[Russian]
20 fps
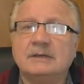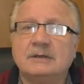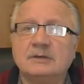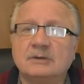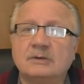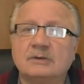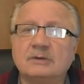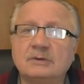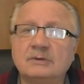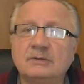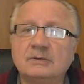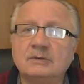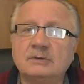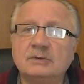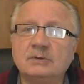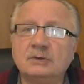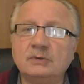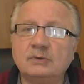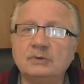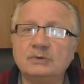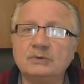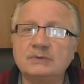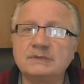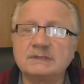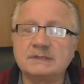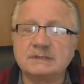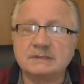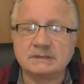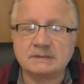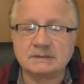
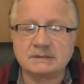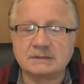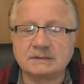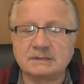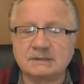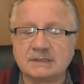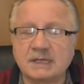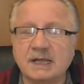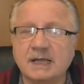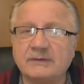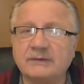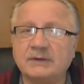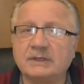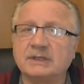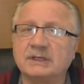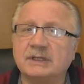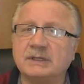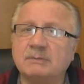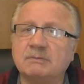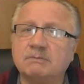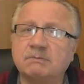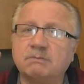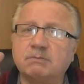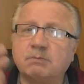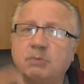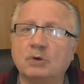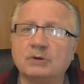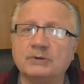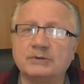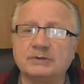гнусавят и
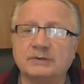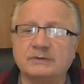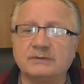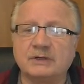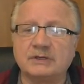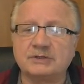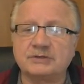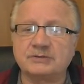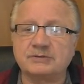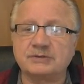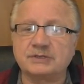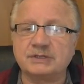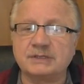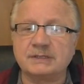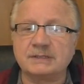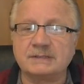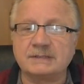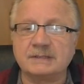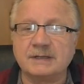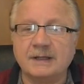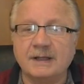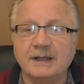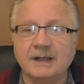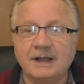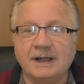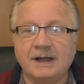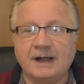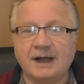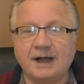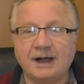портят вашу жизнь.
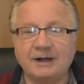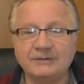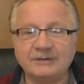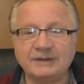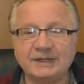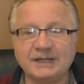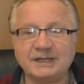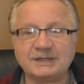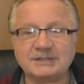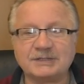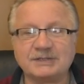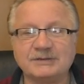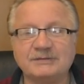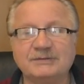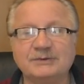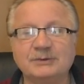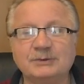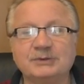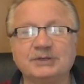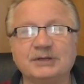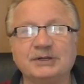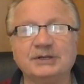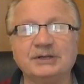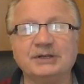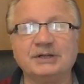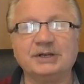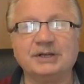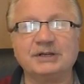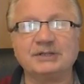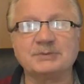А наша
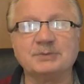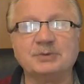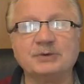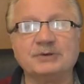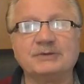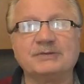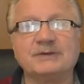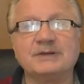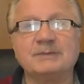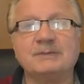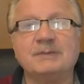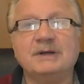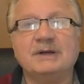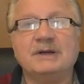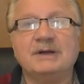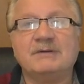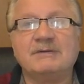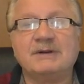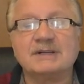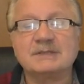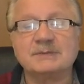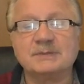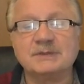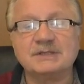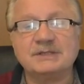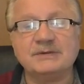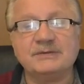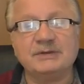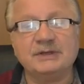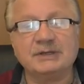внутренняя речь будет вам, вас
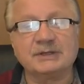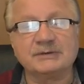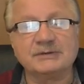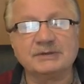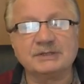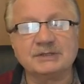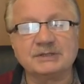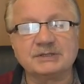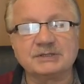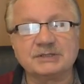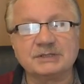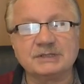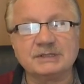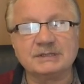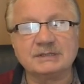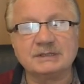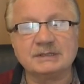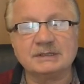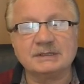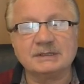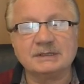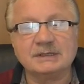мотивировать к жизни.